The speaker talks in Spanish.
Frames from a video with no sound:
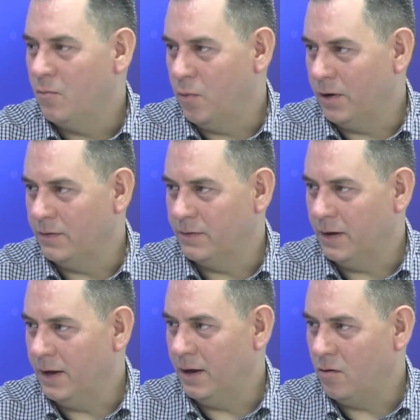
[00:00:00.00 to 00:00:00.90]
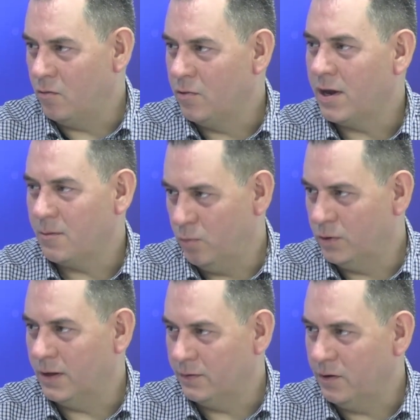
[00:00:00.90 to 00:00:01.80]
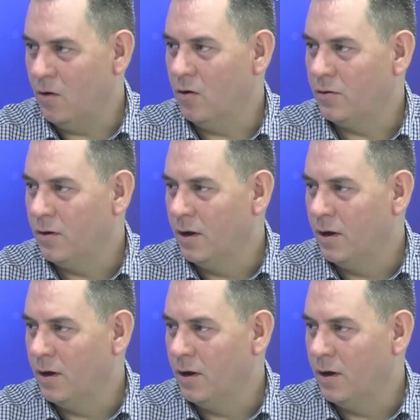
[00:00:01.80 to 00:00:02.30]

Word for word: pues eh, con una reputación